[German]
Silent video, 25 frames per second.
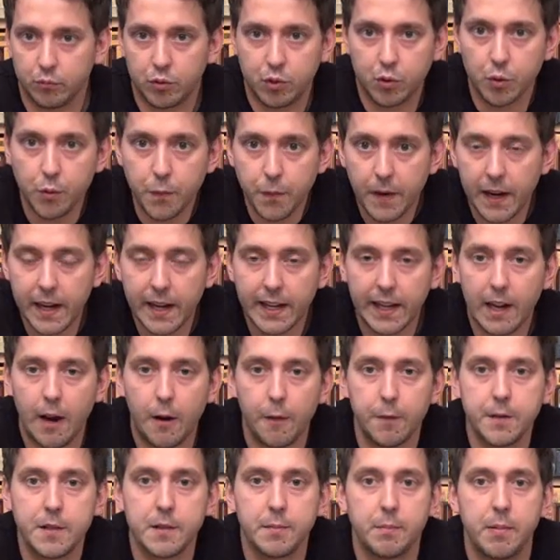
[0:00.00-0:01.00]
zufällig
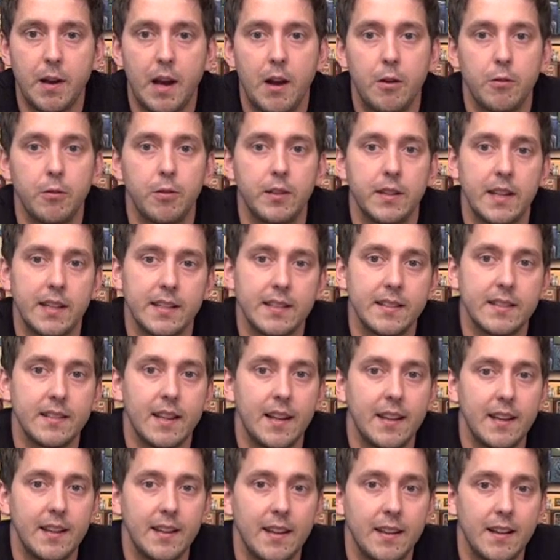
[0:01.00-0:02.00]
aufzubauen und das äh,